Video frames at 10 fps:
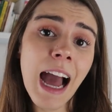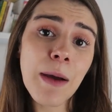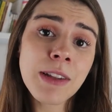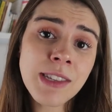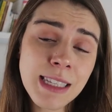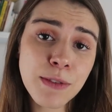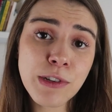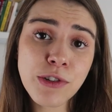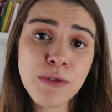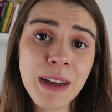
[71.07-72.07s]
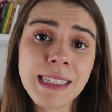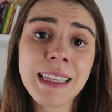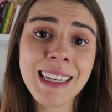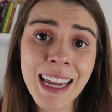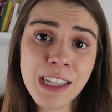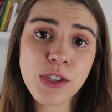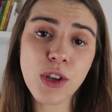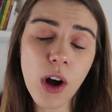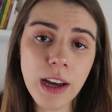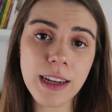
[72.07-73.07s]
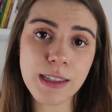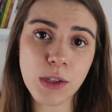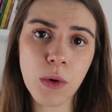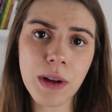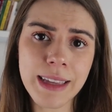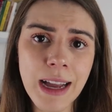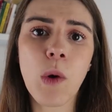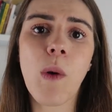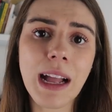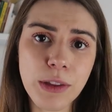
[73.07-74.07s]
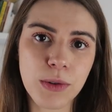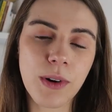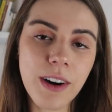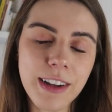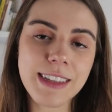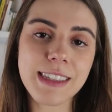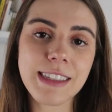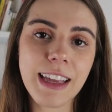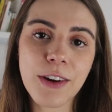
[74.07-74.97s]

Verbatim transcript: a menos que esse vídeo tivesse 3 horas ou até 4 horas,